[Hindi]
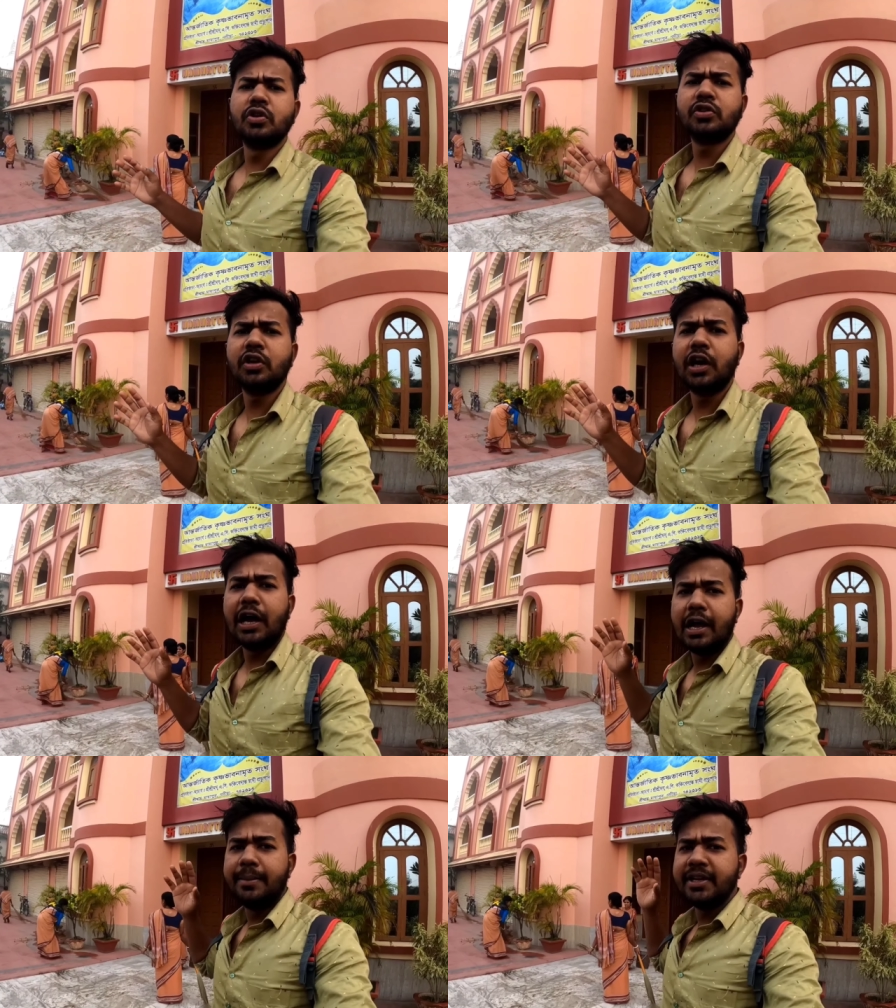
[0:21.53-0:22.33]
so, दोस्तों
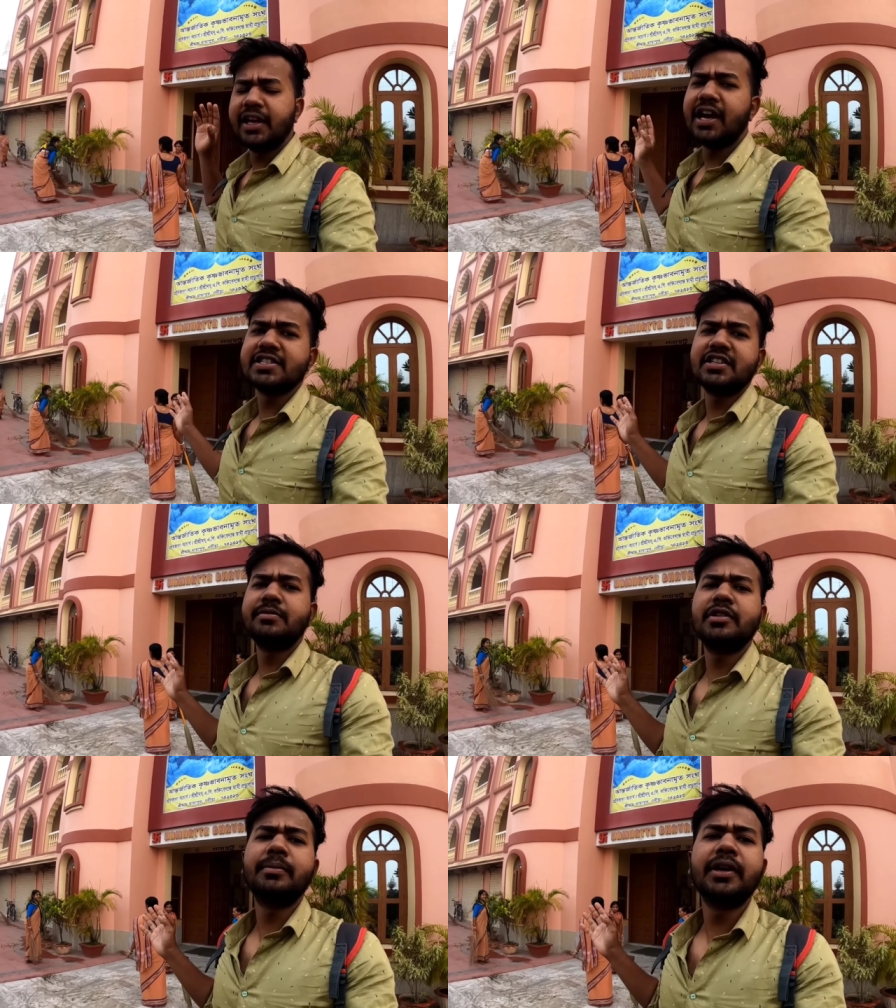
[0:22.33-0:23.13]
अभी ये
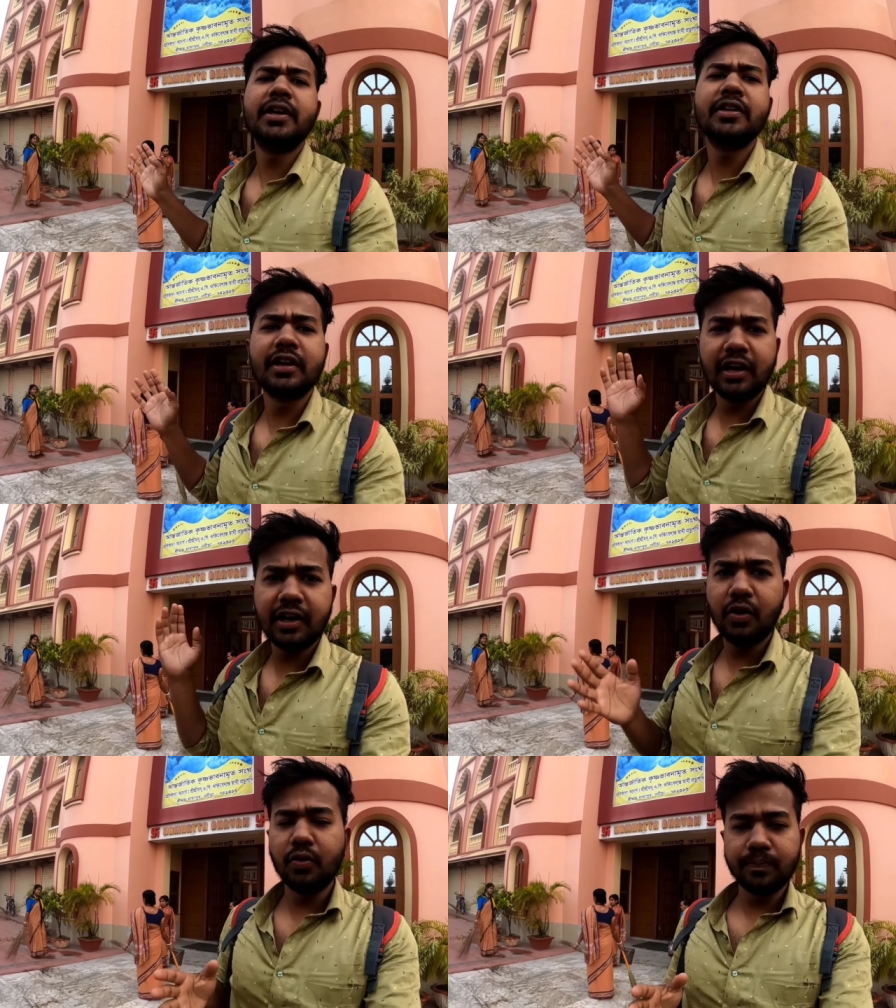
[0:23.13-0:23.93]
आश्रम से मैं जा
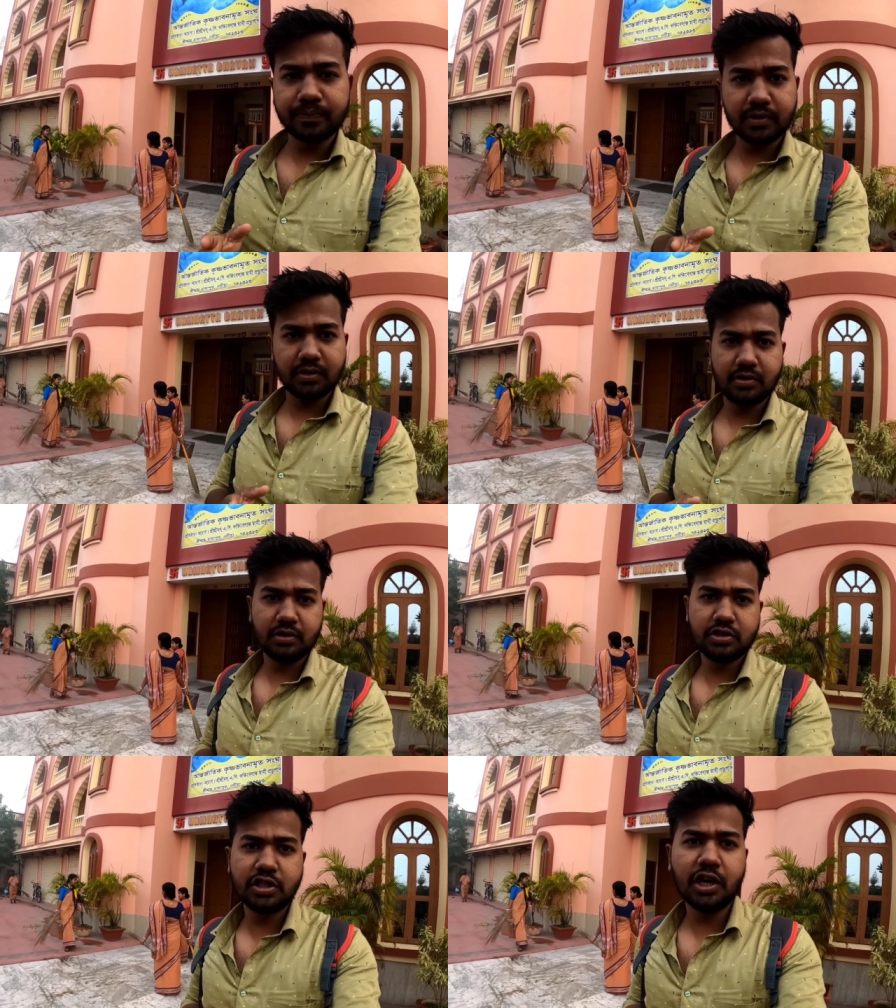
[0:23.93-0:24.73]
रहा हूँ
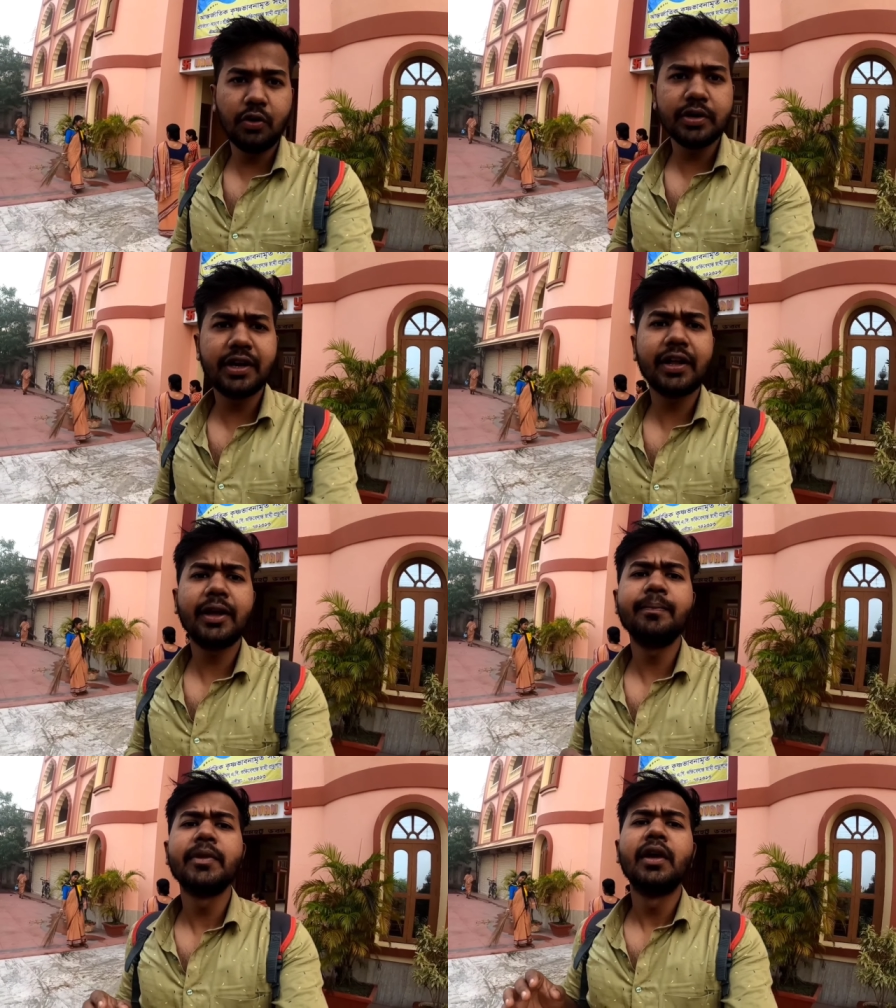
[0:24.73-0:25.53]
चेकआउट
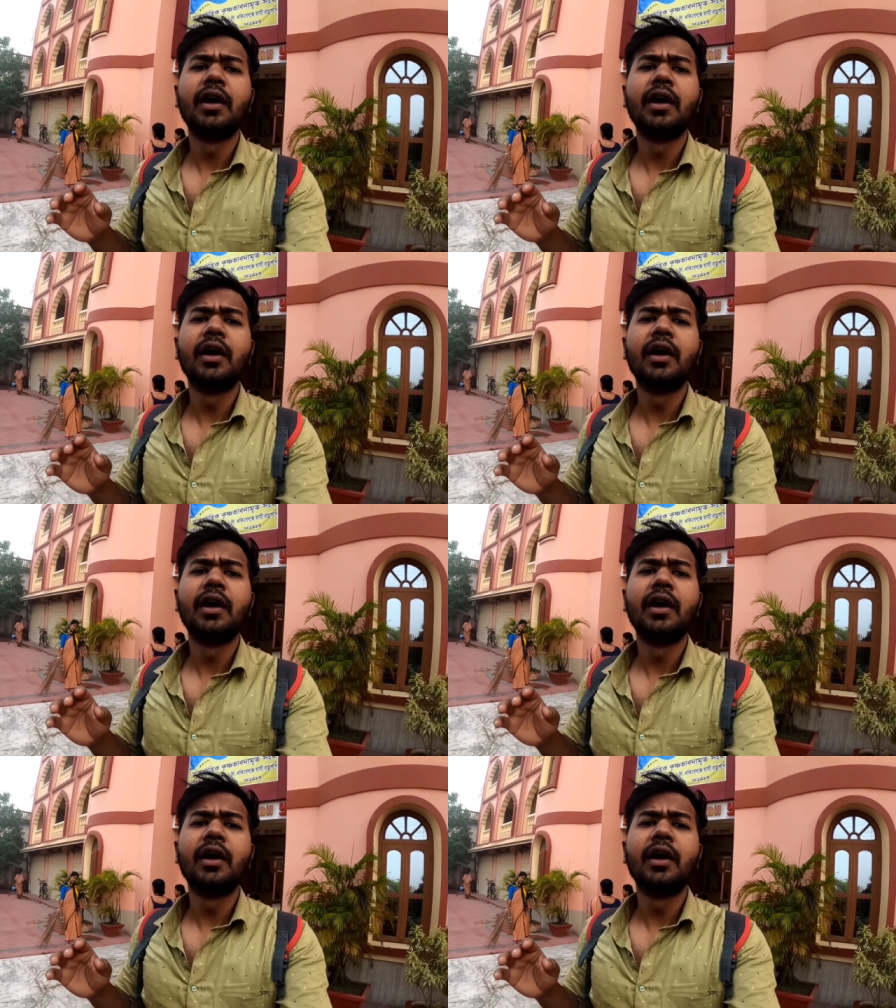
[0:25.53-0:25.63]
करके